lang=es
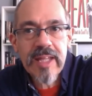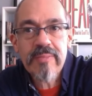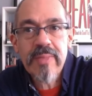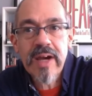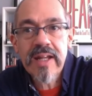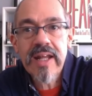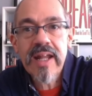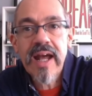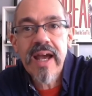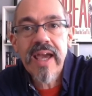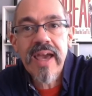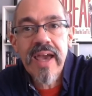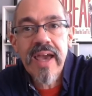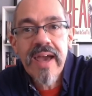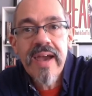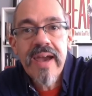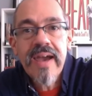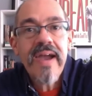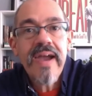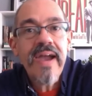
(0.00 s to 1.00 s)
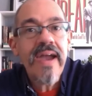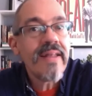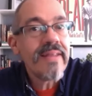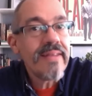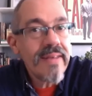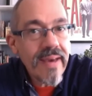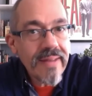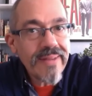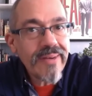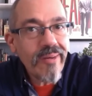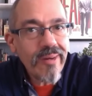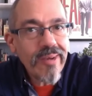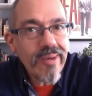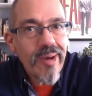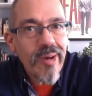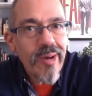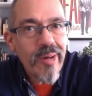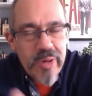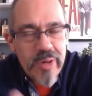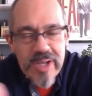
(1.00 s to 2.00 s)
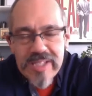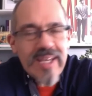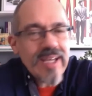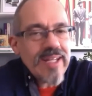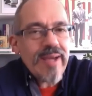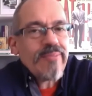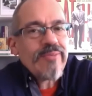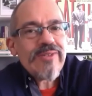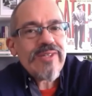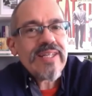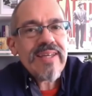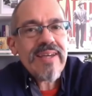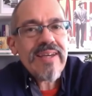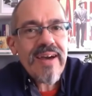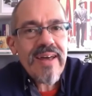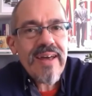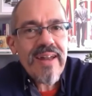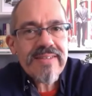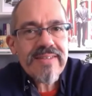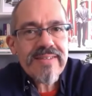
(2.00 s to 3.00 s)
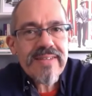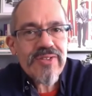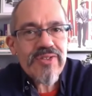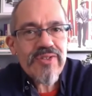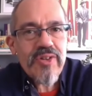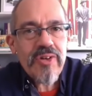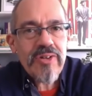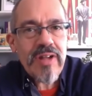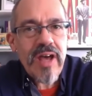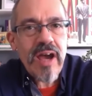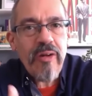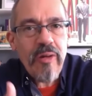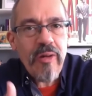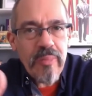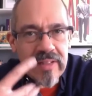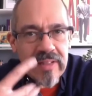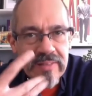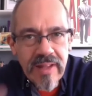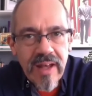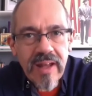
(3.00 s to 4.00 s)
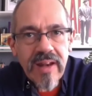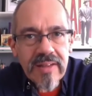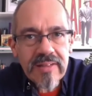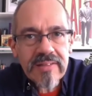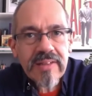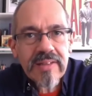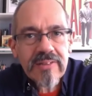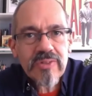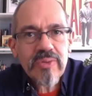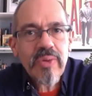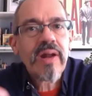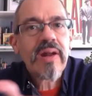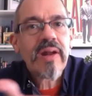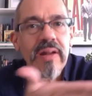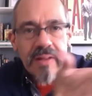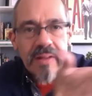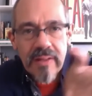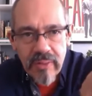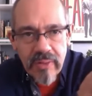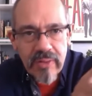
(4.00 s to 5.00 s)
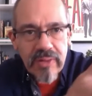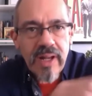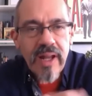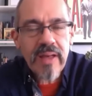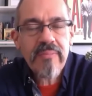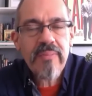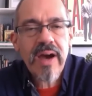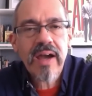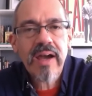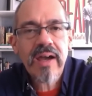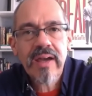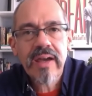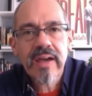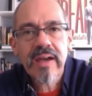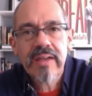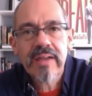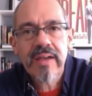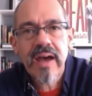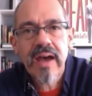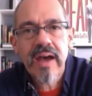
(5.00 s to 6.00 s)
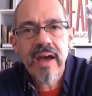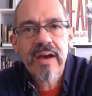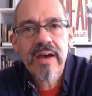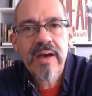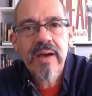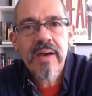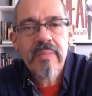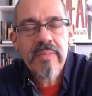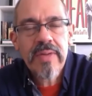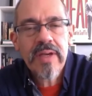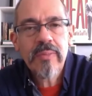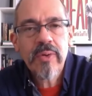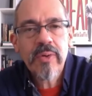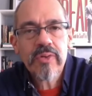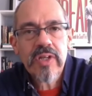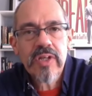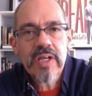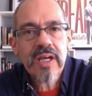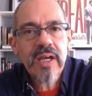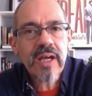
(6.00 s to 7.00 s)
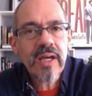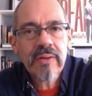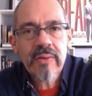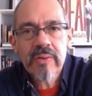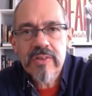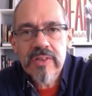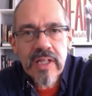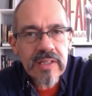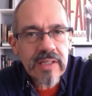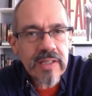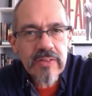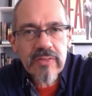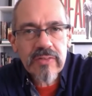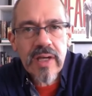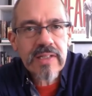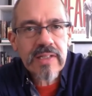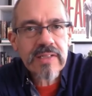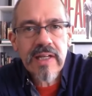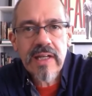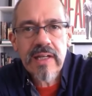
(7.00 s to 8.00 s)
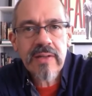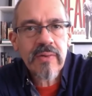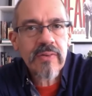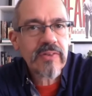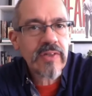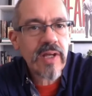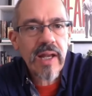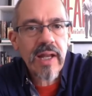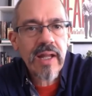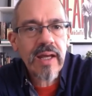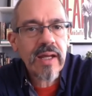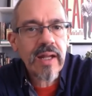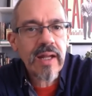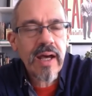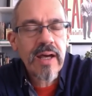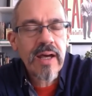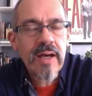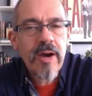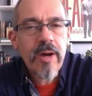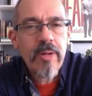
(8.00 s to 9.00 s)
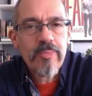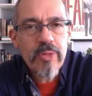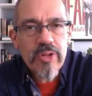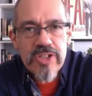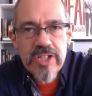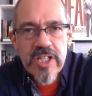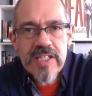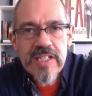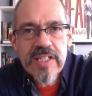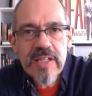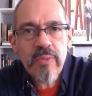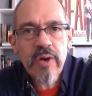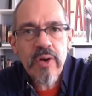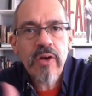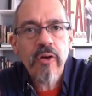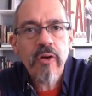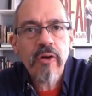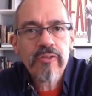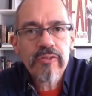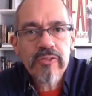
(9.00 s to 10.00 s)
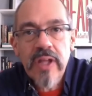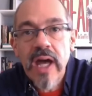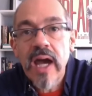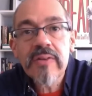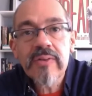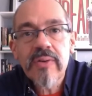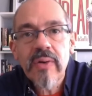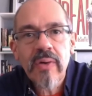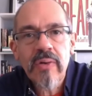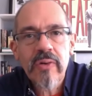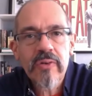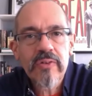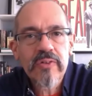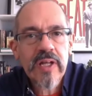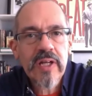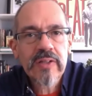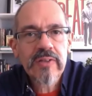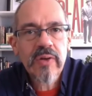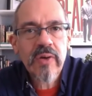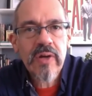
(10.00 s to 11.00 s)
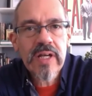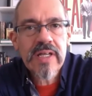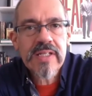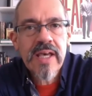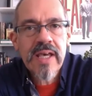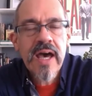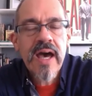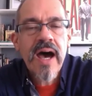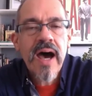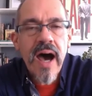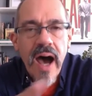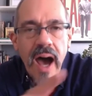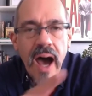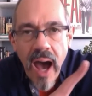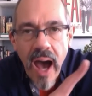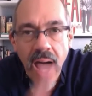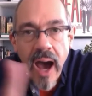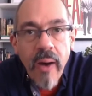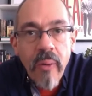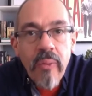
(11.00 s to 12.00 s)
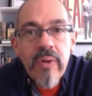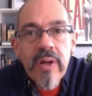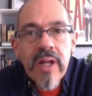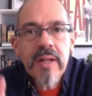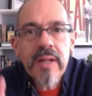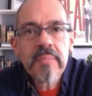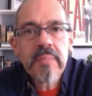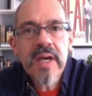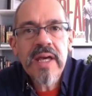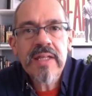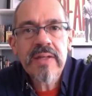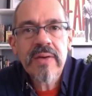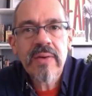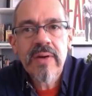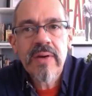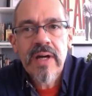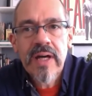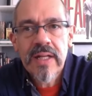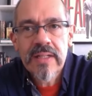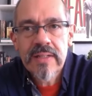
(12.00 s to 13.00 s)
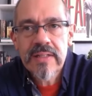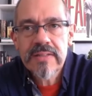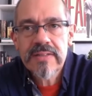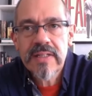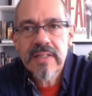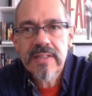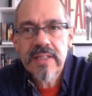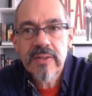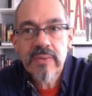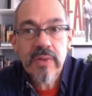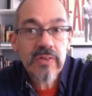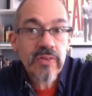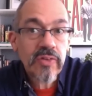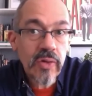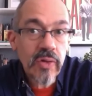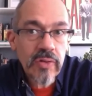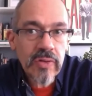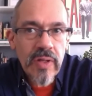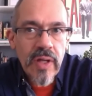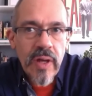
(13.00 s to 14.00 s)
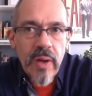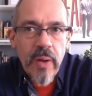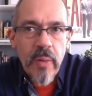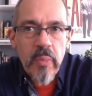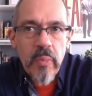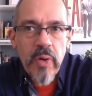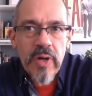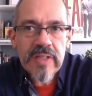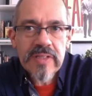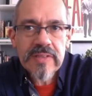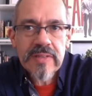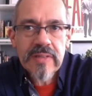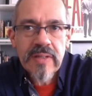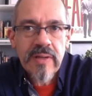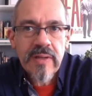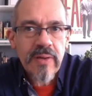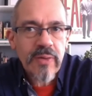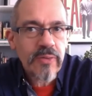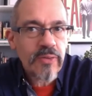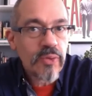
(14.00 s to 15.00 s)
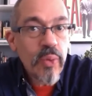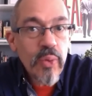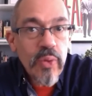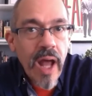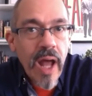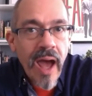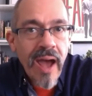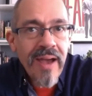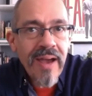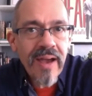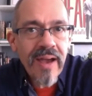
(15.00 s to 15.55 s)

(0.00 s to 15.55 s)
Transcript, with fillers: De manera que el día de hoy, pues queríamos dedicar la sección a comentarles esto alrededor de la imagen que ya vimos y que nos satisface y nos alegra muchísimo el contacto con los lectores, aún en medio de esta situación, pues dura